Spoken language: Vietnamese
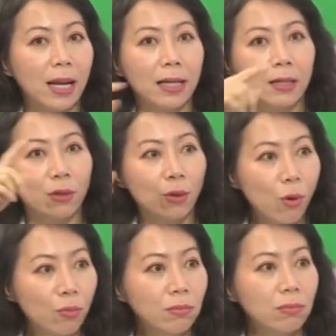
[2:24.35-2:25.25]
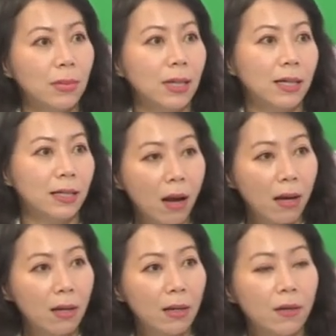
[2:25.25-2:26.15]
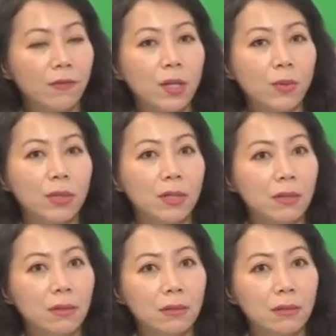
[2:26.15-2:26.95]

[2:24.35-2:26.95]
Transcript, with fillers: là hình cung hay là hình yeah. ví dụ như